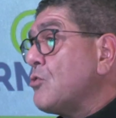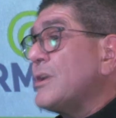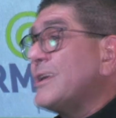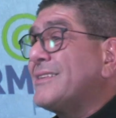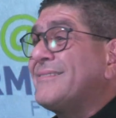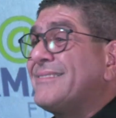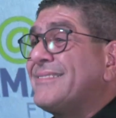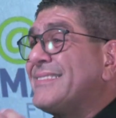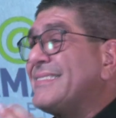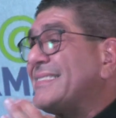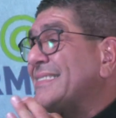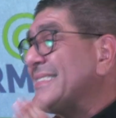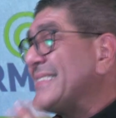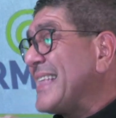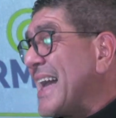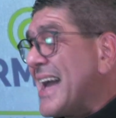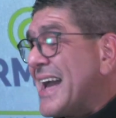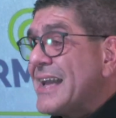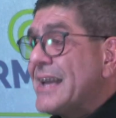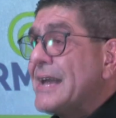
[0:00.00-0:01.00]
es
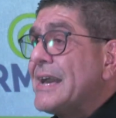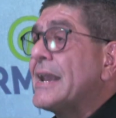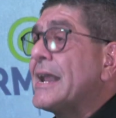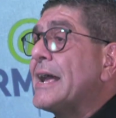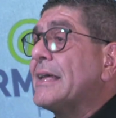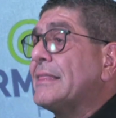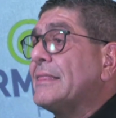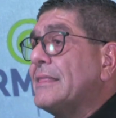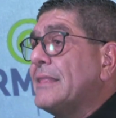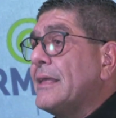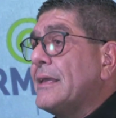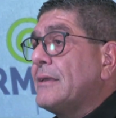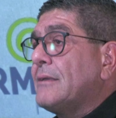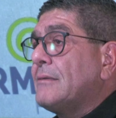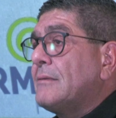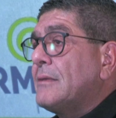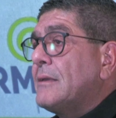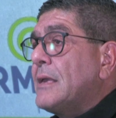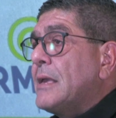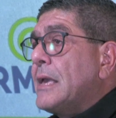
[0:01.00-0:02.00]
tan grande,
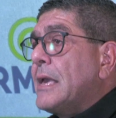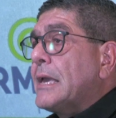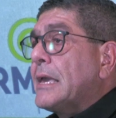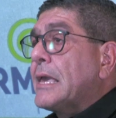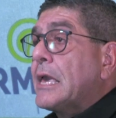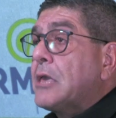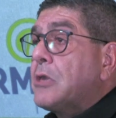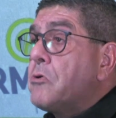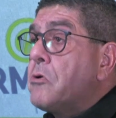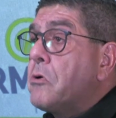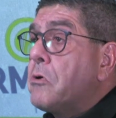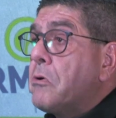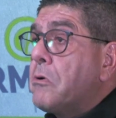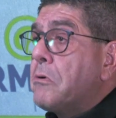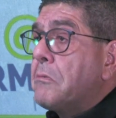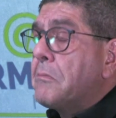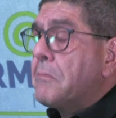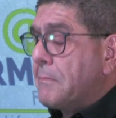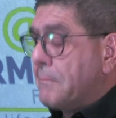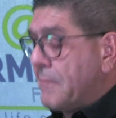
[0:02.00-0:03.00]
que
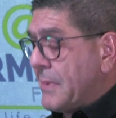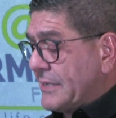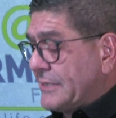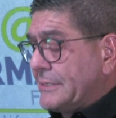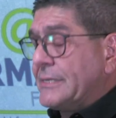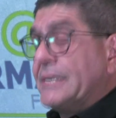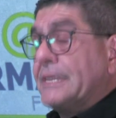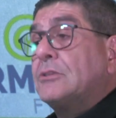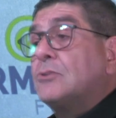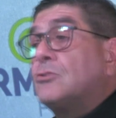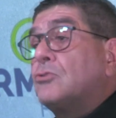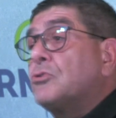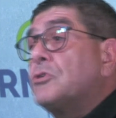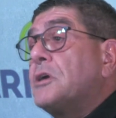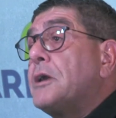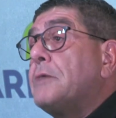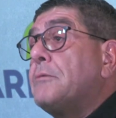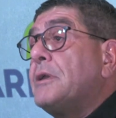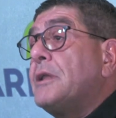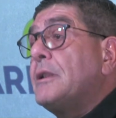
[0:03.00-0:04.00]
yo me siento
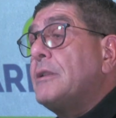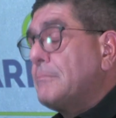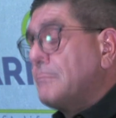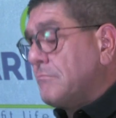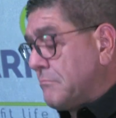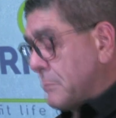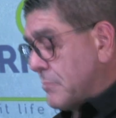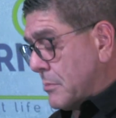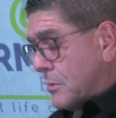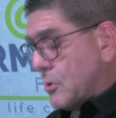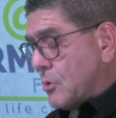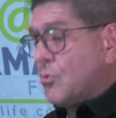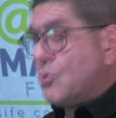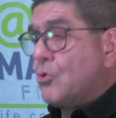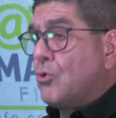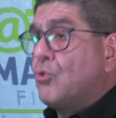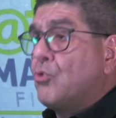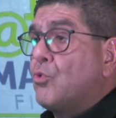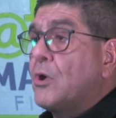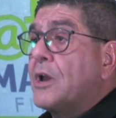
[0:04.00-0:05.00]
débil,
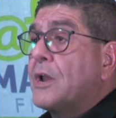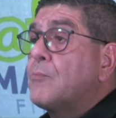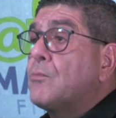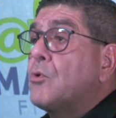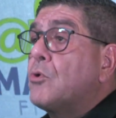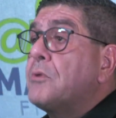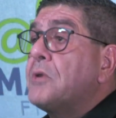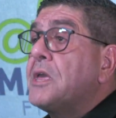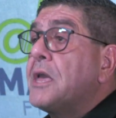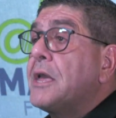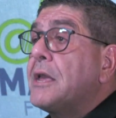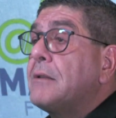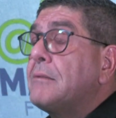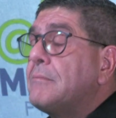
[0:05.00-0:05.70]
no duermo bien,